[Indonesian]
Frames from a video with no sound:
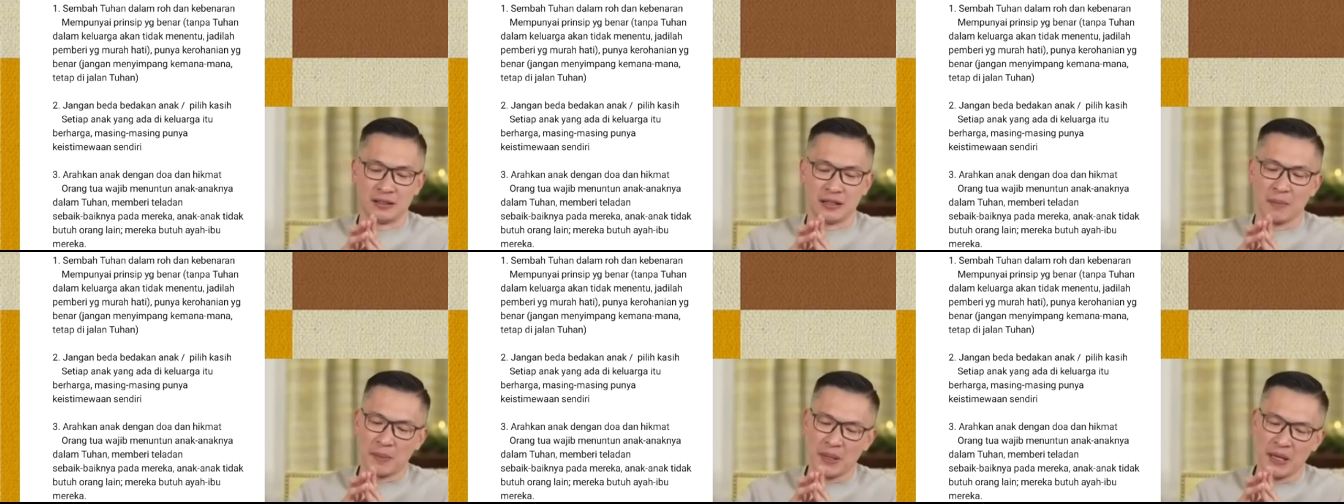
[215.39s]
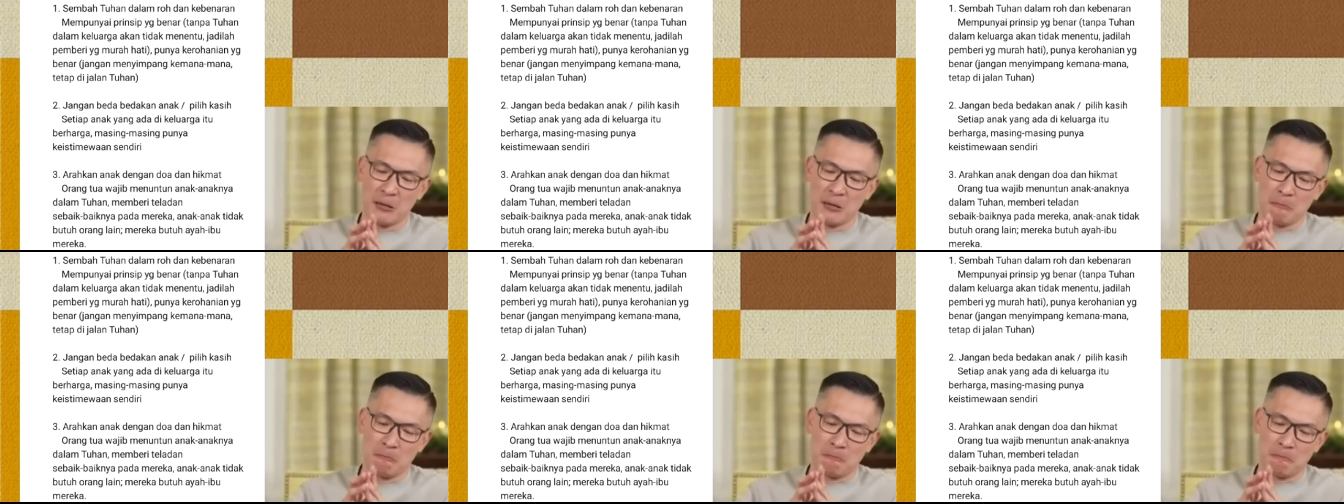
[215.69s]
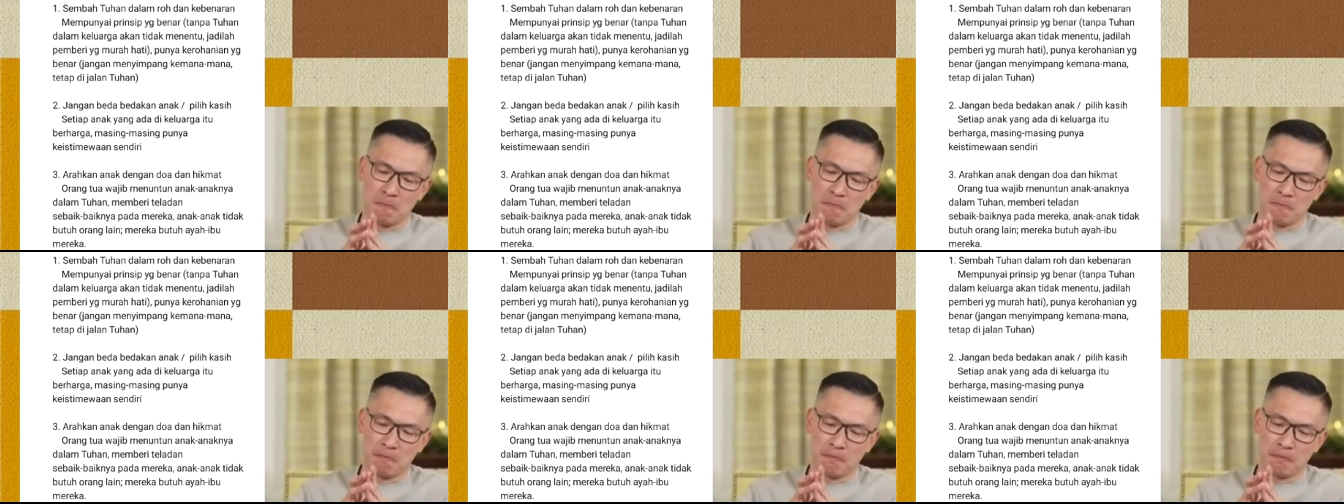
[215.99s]
Tapi
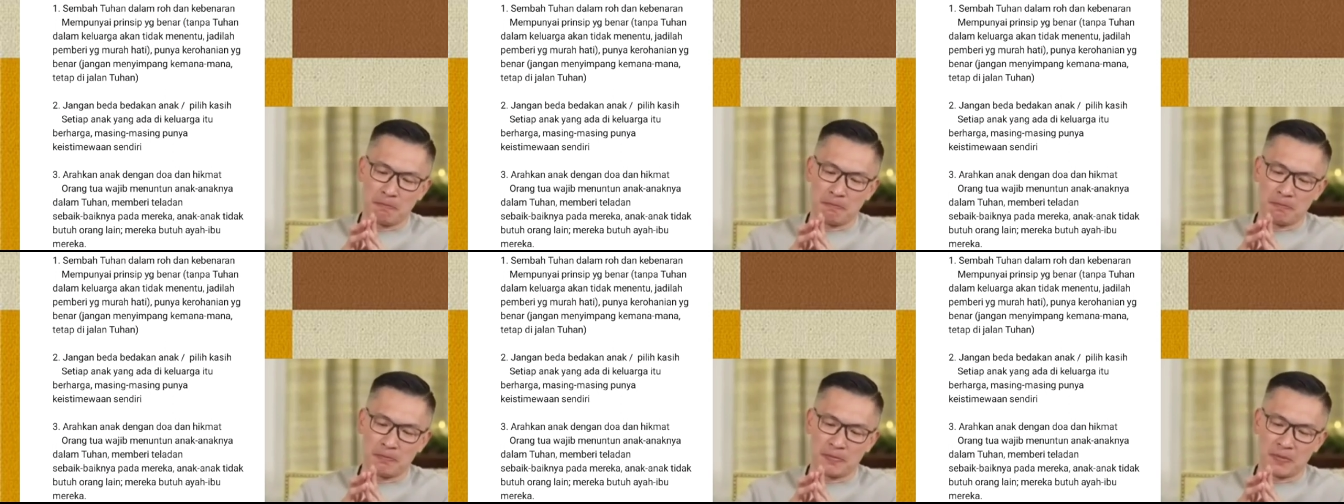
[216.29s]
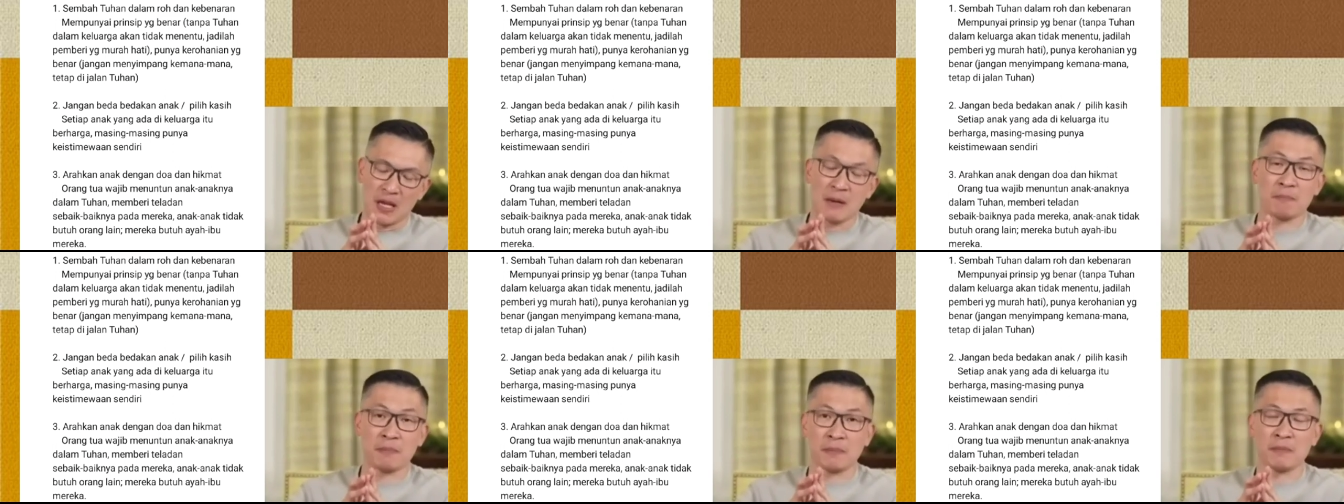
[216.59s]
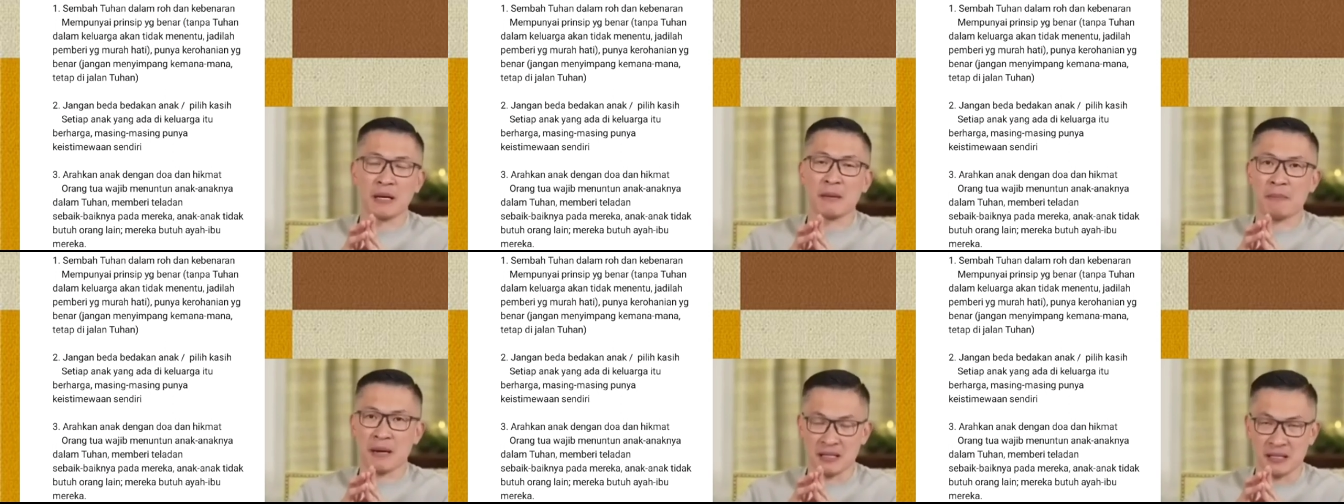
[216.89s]
yang,
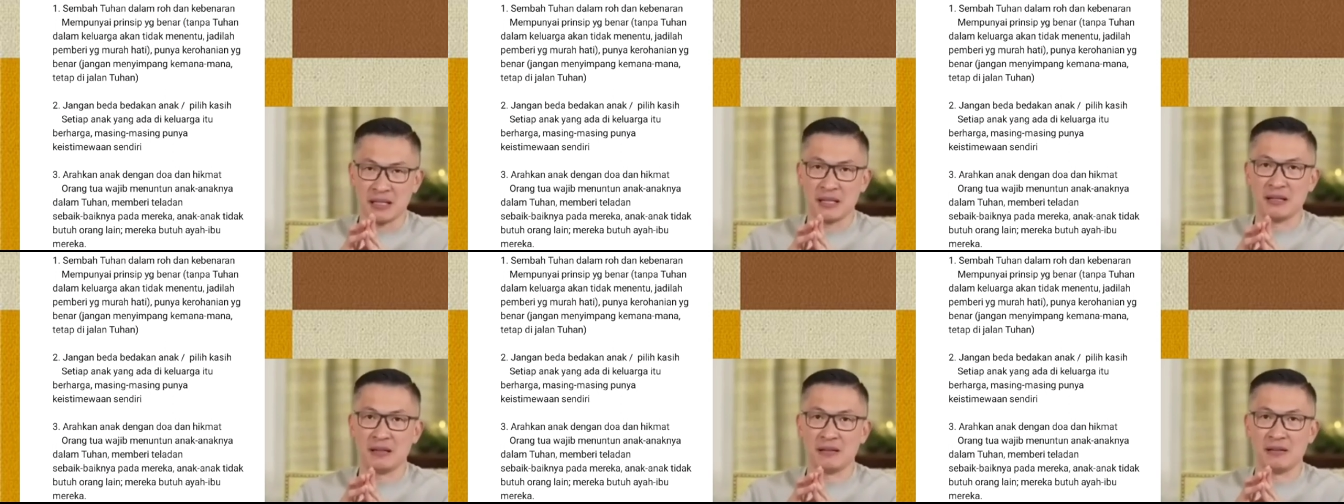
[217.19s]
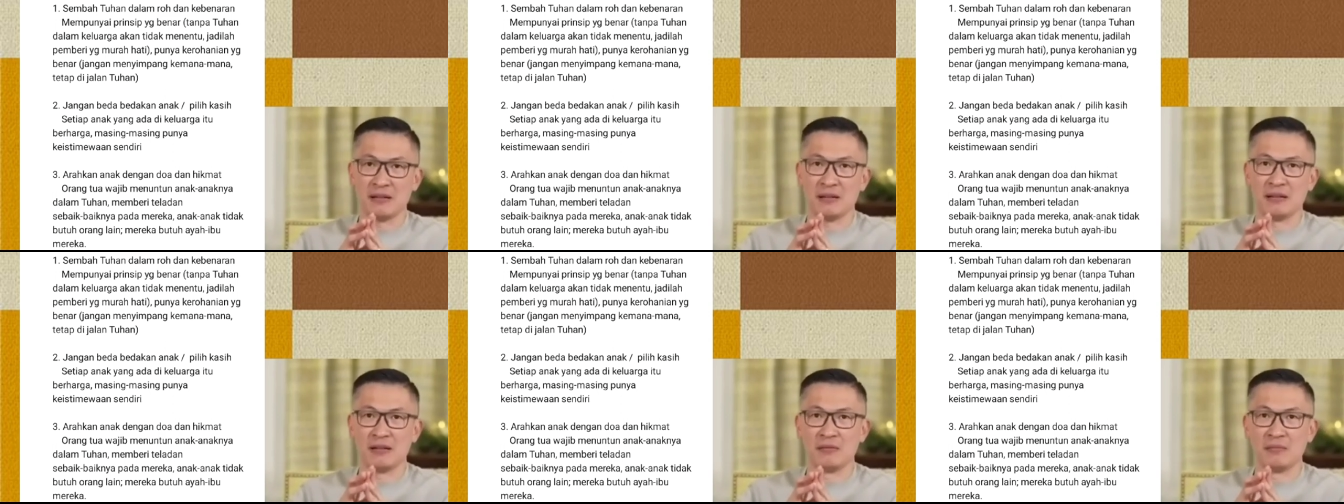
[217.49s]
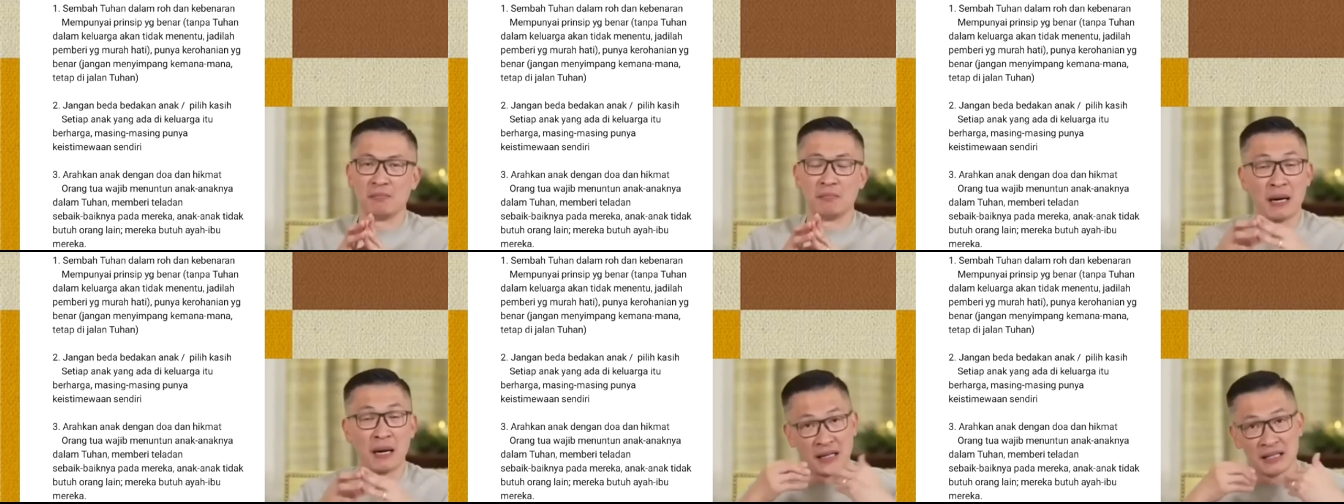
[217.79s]
yang pasti
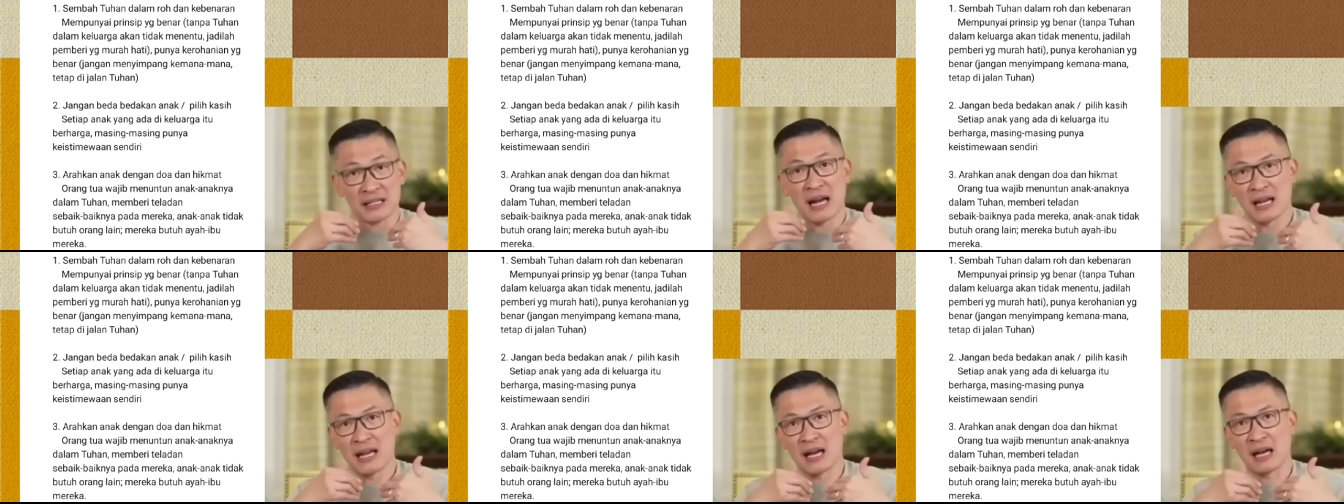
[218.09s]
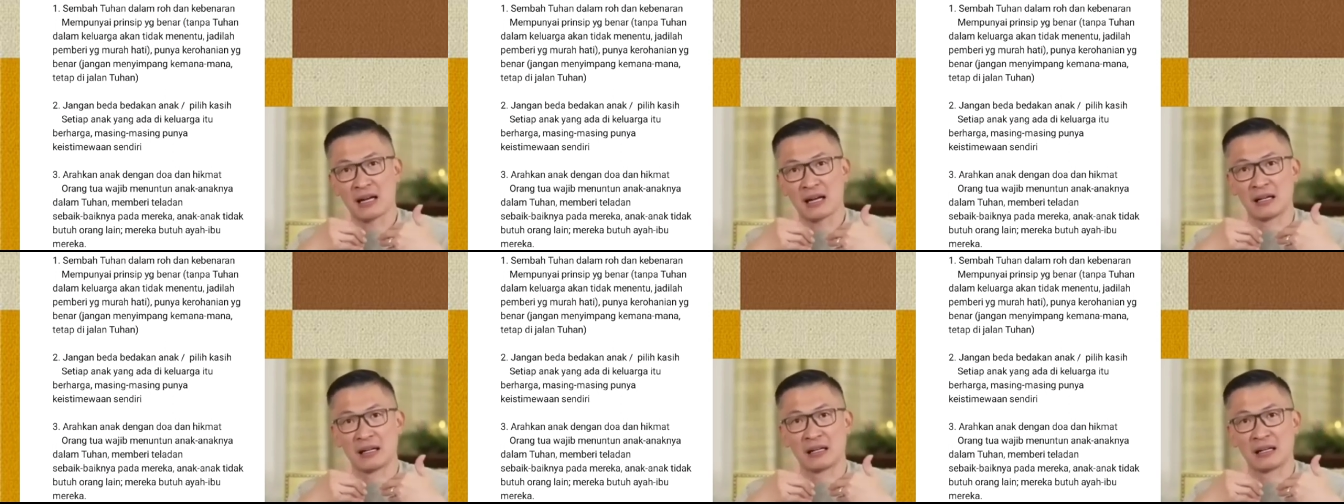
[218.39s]
bagi saya,